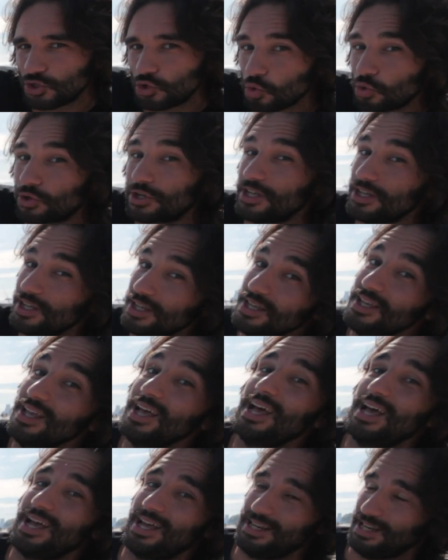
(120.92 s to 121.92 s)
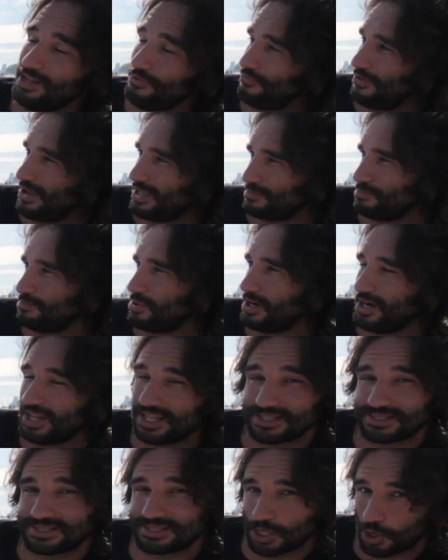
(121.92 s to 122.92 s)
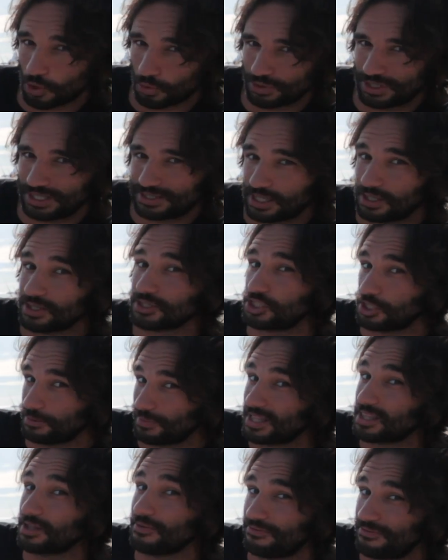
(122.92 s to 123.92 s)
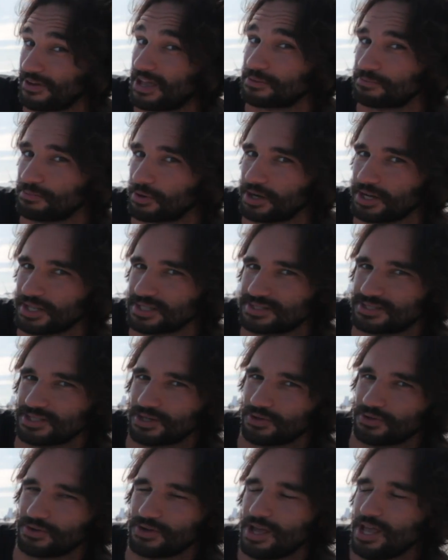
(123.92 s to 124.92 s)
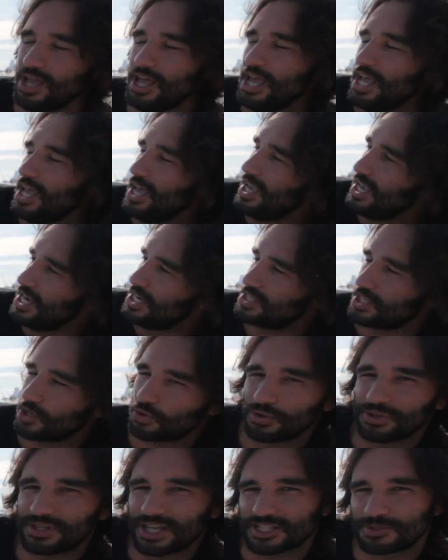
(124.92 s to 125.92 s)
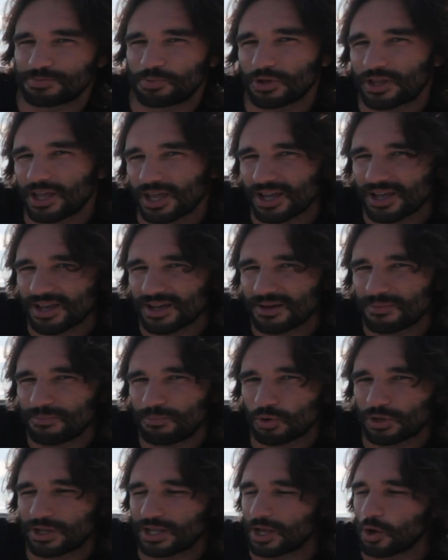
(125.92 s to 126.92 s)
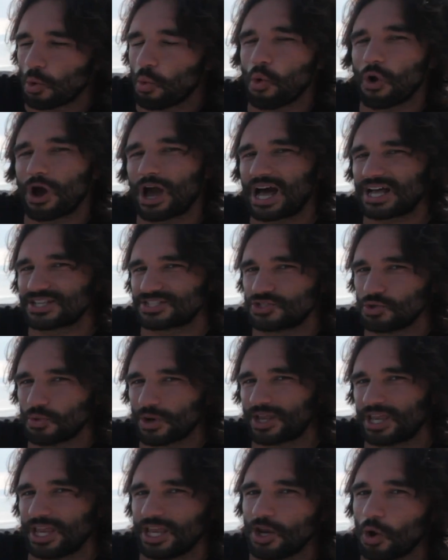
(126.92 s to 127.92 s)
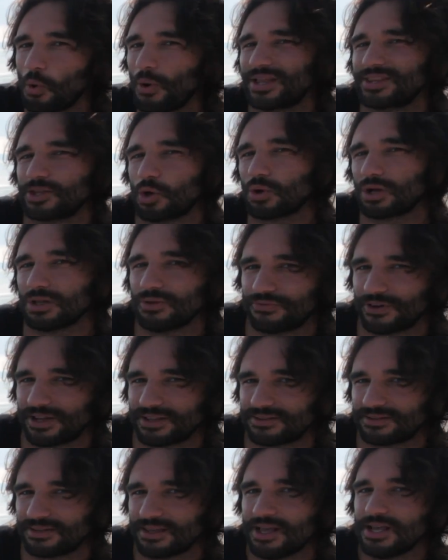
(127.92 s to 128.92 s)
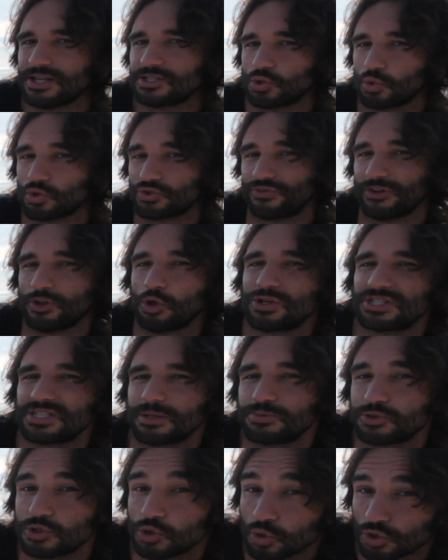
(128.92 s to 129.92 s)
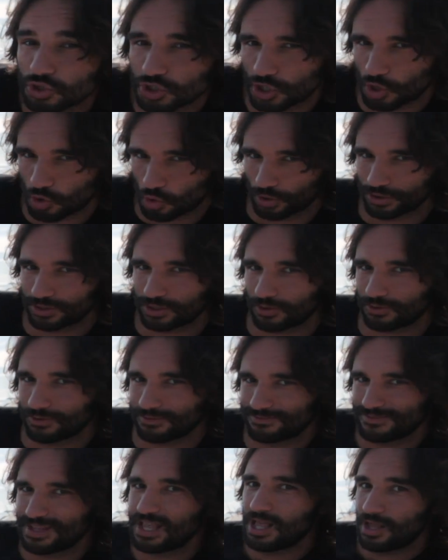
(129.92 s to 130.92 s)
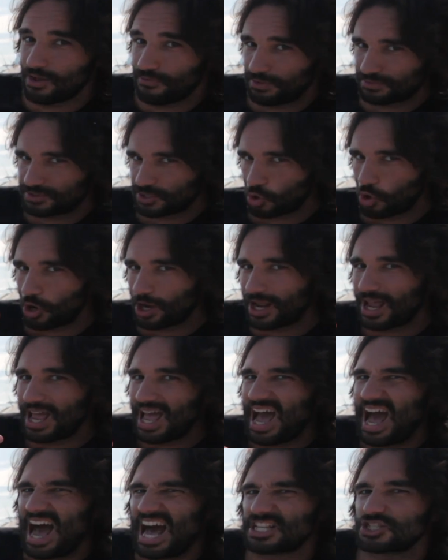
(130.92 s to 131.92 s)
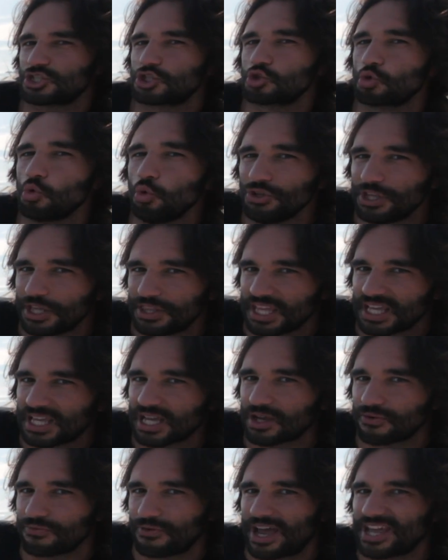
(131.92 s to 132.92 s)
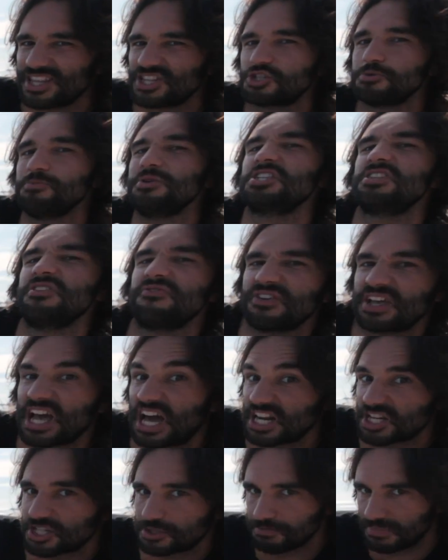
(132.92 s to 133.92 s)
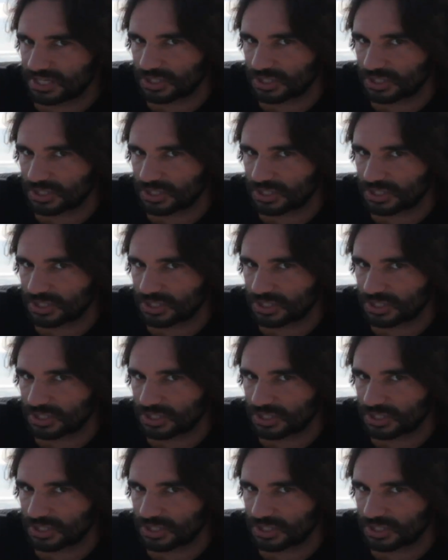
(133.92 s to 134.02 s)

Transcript: do que na fat burning zone, na tal chamada fat burning zone. Isto acontece porquê? Porque o rácio aqui não é tão relevante, são os valores absolutos que contam. Vamos agora à segunda dica que vai desmistificar este